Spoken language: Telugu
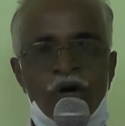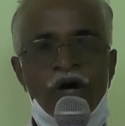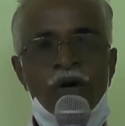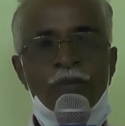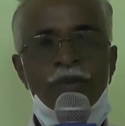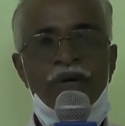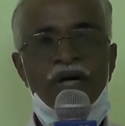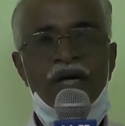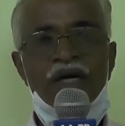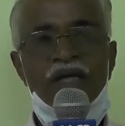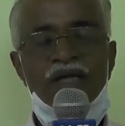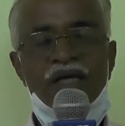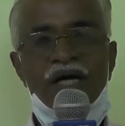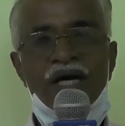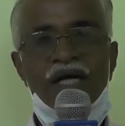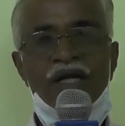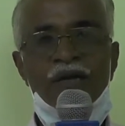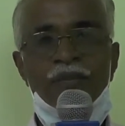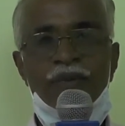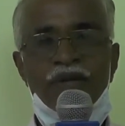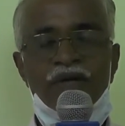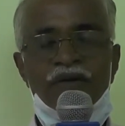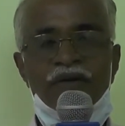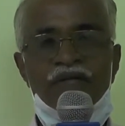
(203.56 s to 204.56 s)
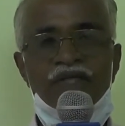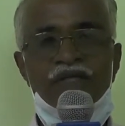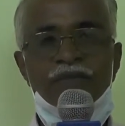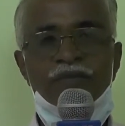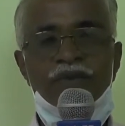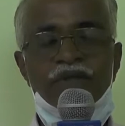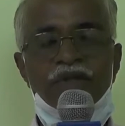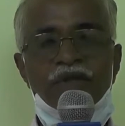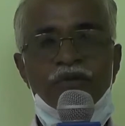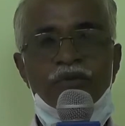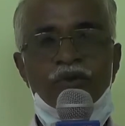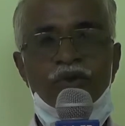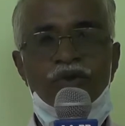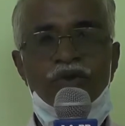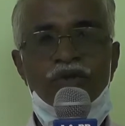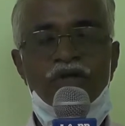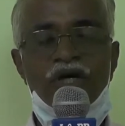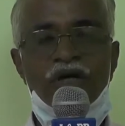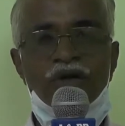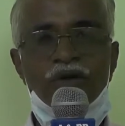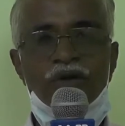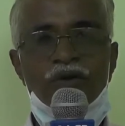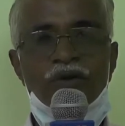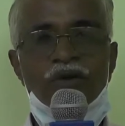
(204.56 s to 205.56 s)
ఒక పథకాన్ని
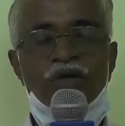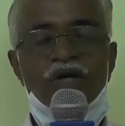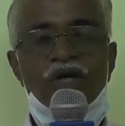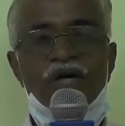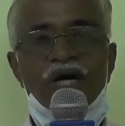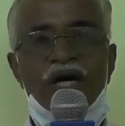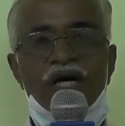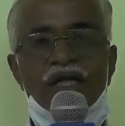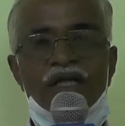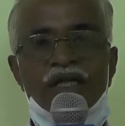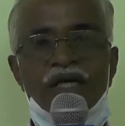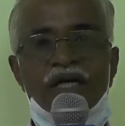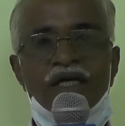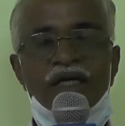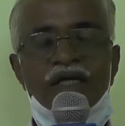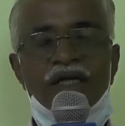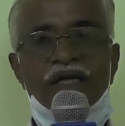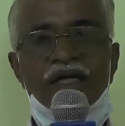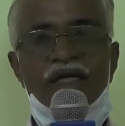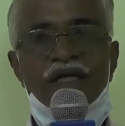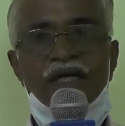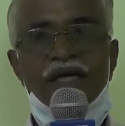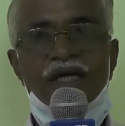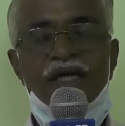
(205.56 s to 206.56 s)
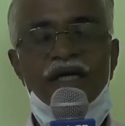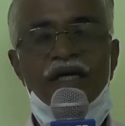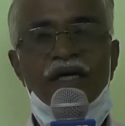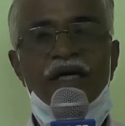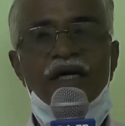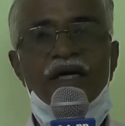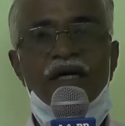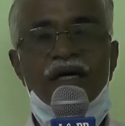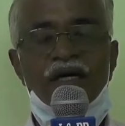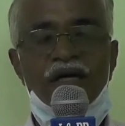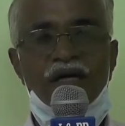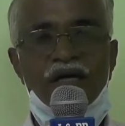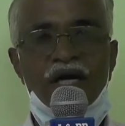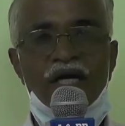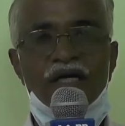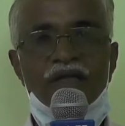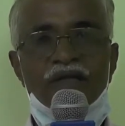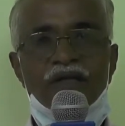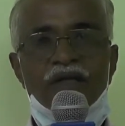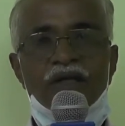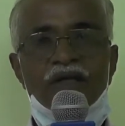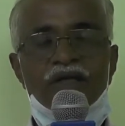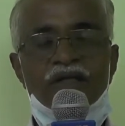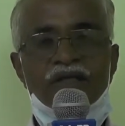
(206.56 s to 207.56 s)
ప్రవేశపెట్టబోతున్నారు అదేంటంటే
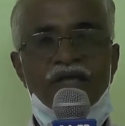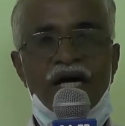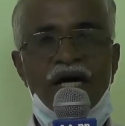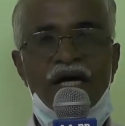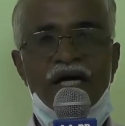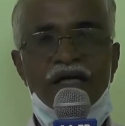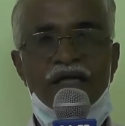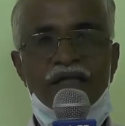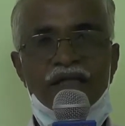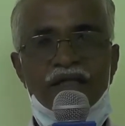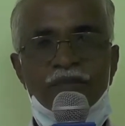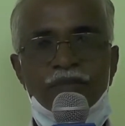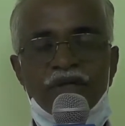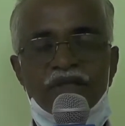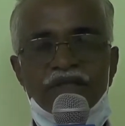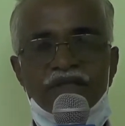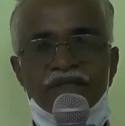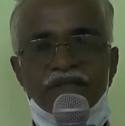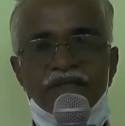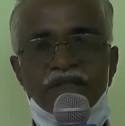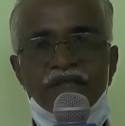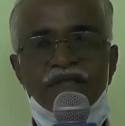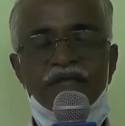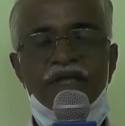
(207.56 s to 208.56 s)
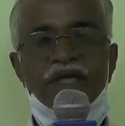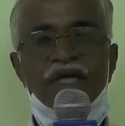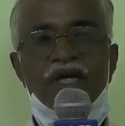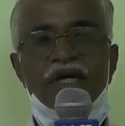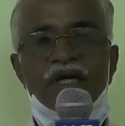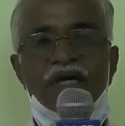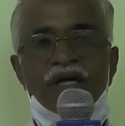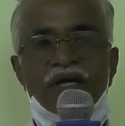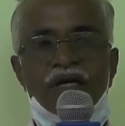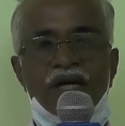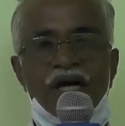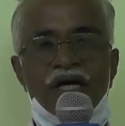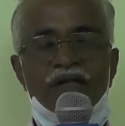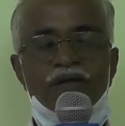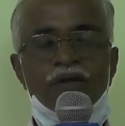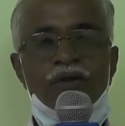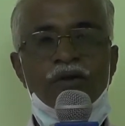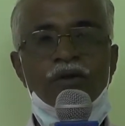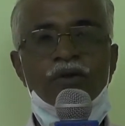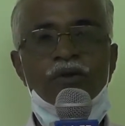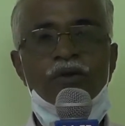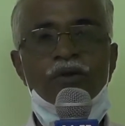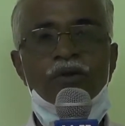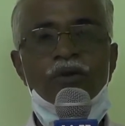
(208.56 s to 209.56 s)
రైతుల్ని సంఘటితపరిచి
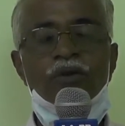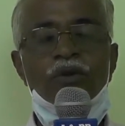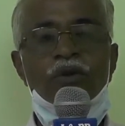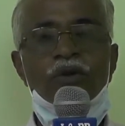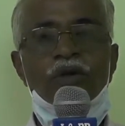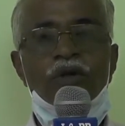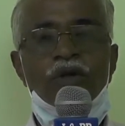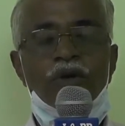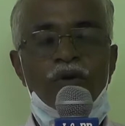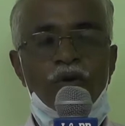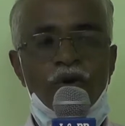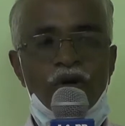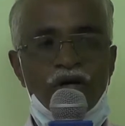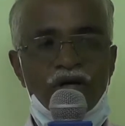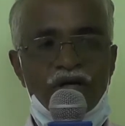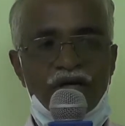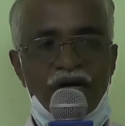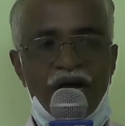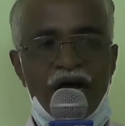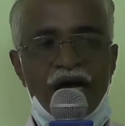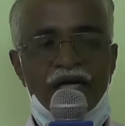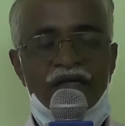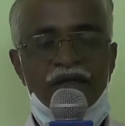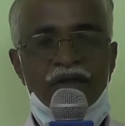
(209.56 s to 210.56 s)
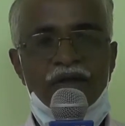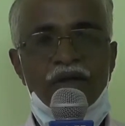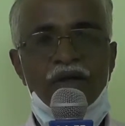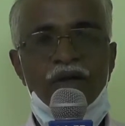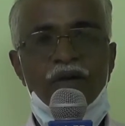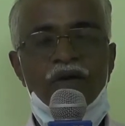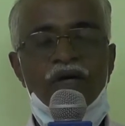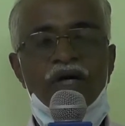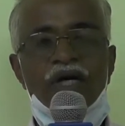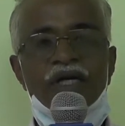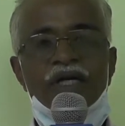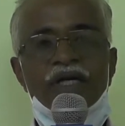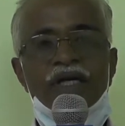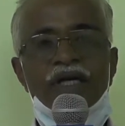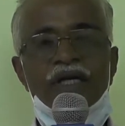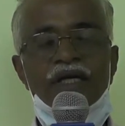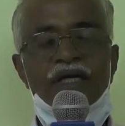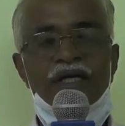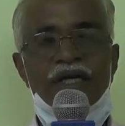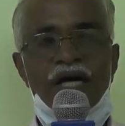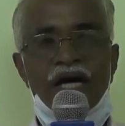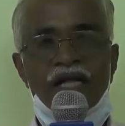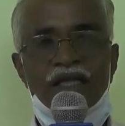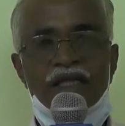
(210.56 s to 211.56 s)
రైతులకు ఒక ట్రాక్టర్లు కానివ్వండి
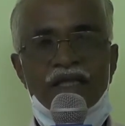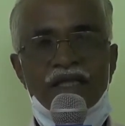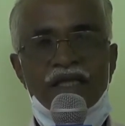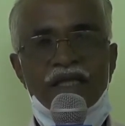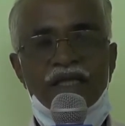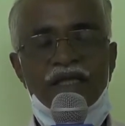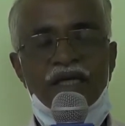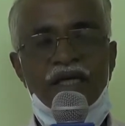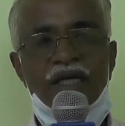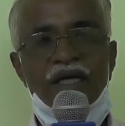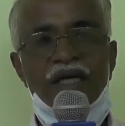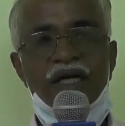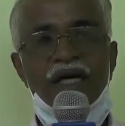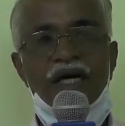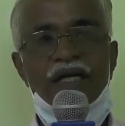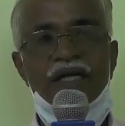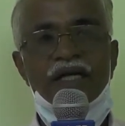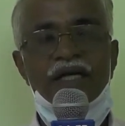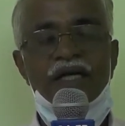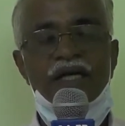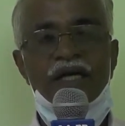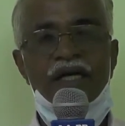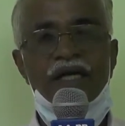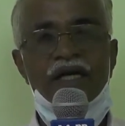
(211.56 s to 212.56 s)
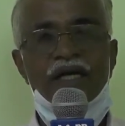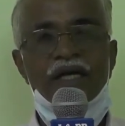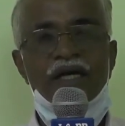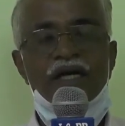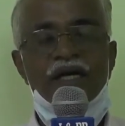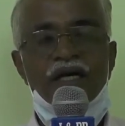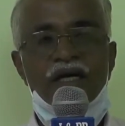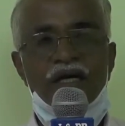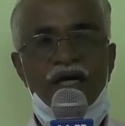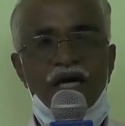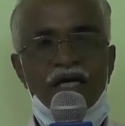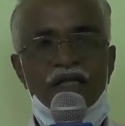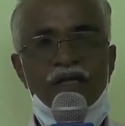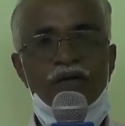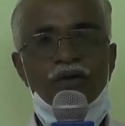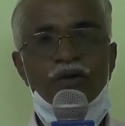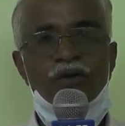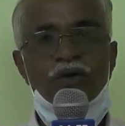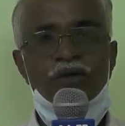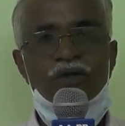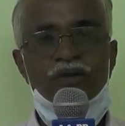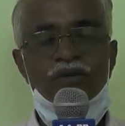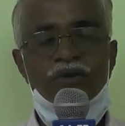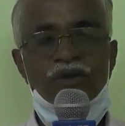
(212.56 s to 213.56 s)
యాంత్రీకరణ కానివ్వండి రైతుల
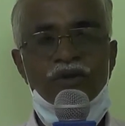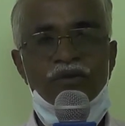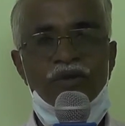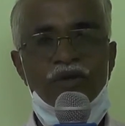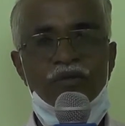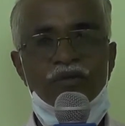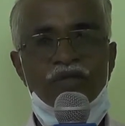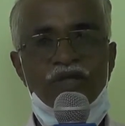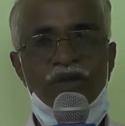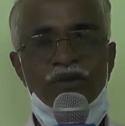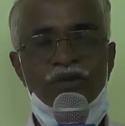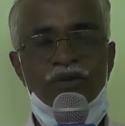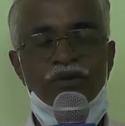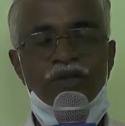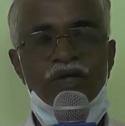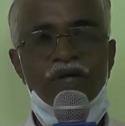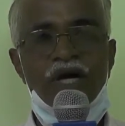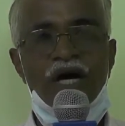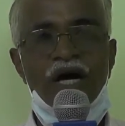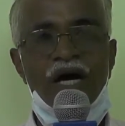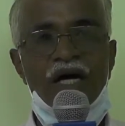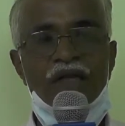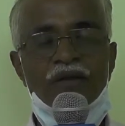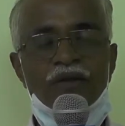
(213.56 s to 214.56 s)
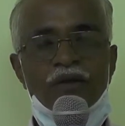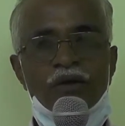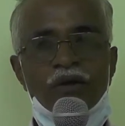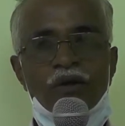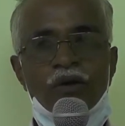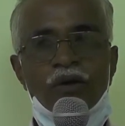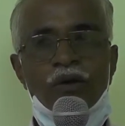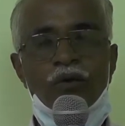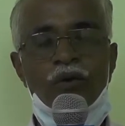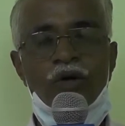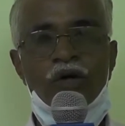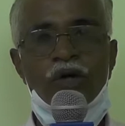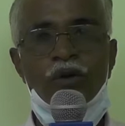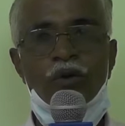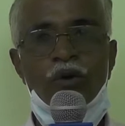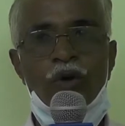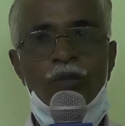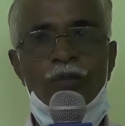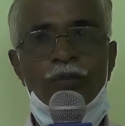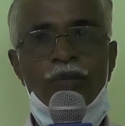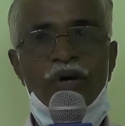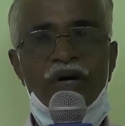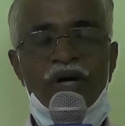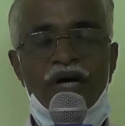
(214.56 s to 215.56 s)
కోసం ఇవ్వడం జరుగుతుంది అందులో ఒక
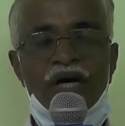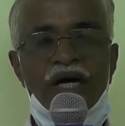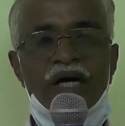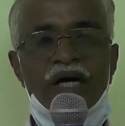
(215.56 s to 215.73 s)
గొప్ప